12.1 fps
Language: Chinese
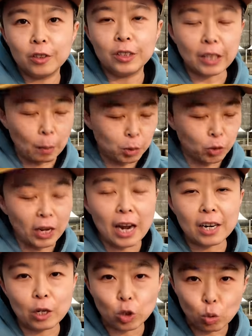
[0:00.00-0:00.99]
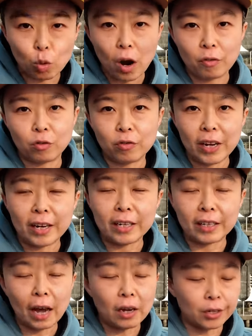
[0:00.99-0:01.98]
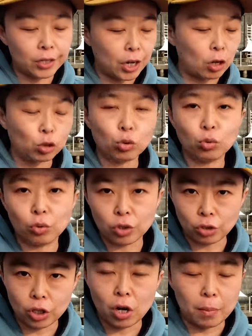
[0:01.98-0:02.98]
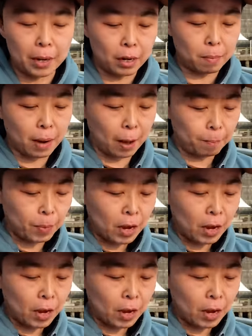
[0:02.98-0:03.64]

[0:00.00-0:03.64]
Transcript: 咱们就拿这个中画幅为例，它的响应速度就特别的慢。